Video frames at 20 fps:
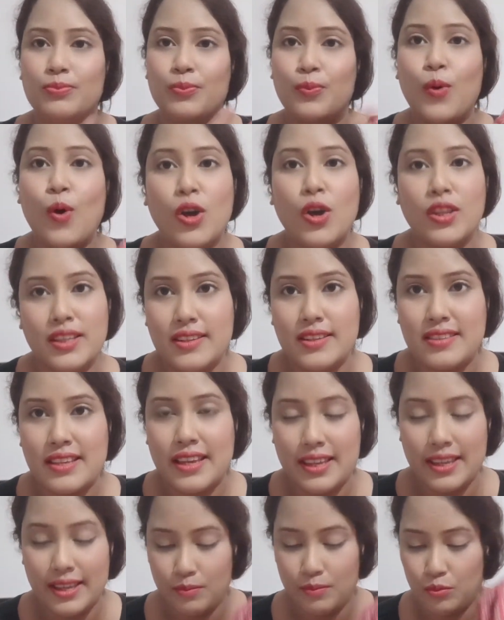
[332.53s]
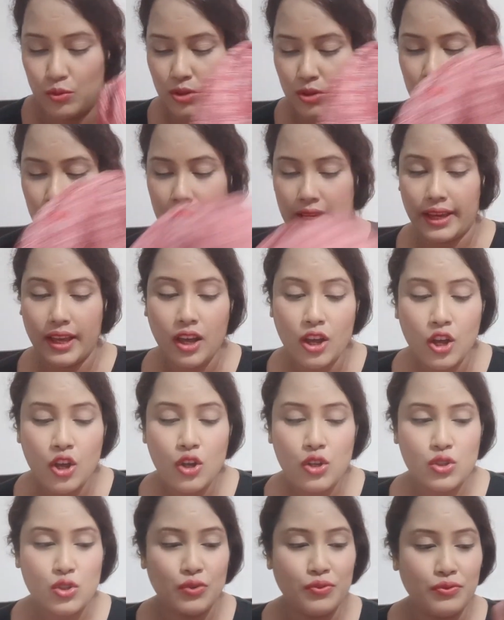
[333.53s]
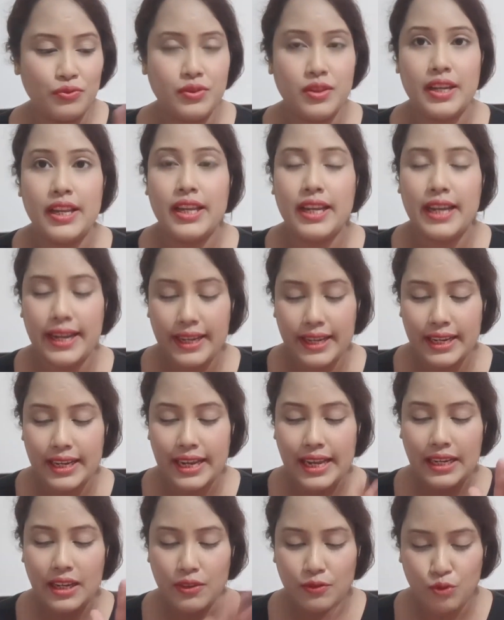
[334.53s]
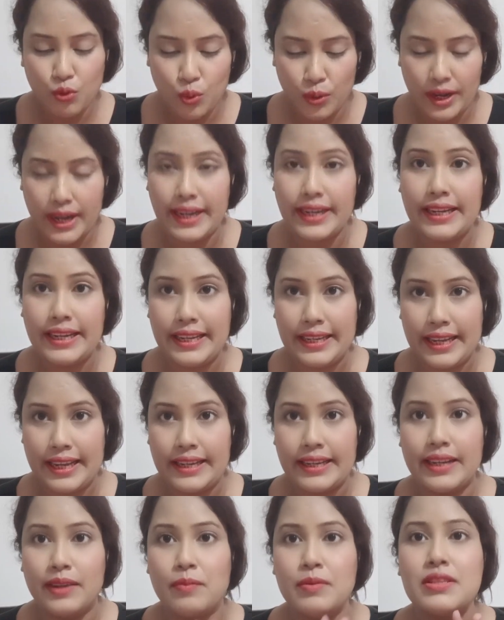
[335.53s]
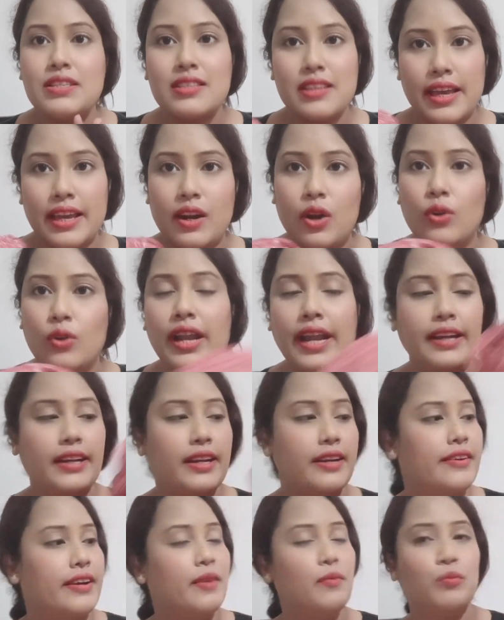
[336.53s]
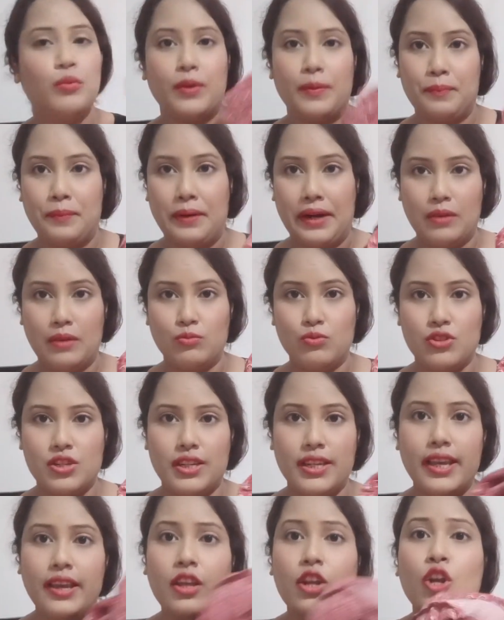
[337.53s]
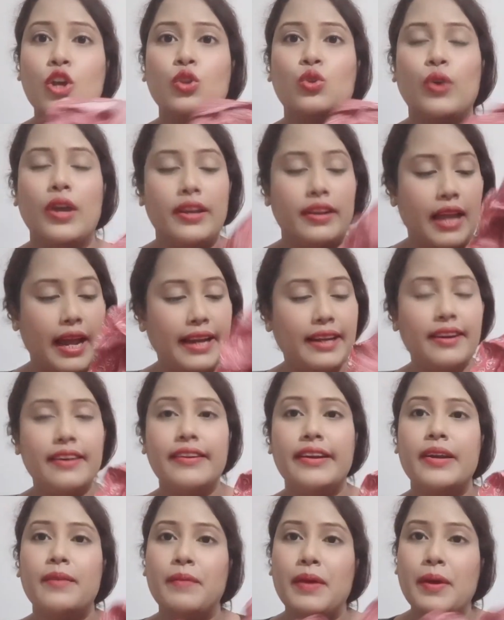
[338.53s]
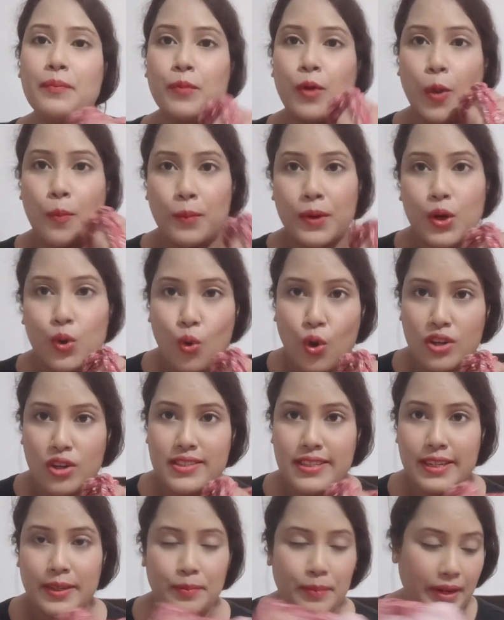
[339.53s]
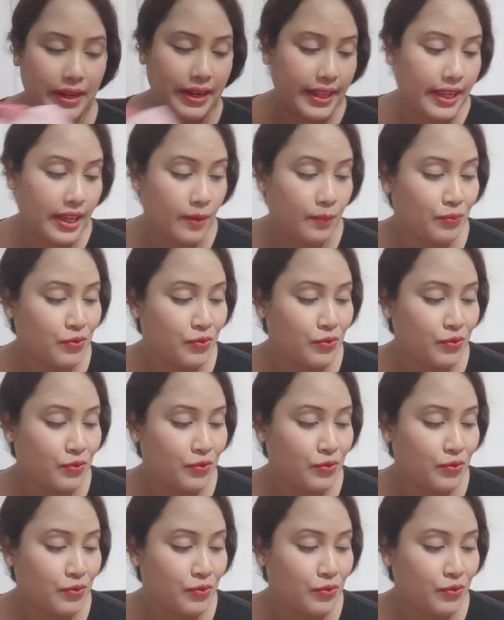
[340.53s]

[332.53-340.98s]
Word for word: बहुत ही सही है मुझे मिल गया सो थ्री नाइन्टी नाइन एंड फोर नाइन्टी नाइन इट मीन्स अराउंड नाइन हंड्रेड पड़ा मुझे ये तो नाइन हंड्रेड में एक प्रॉपर कॉट सेट बन गया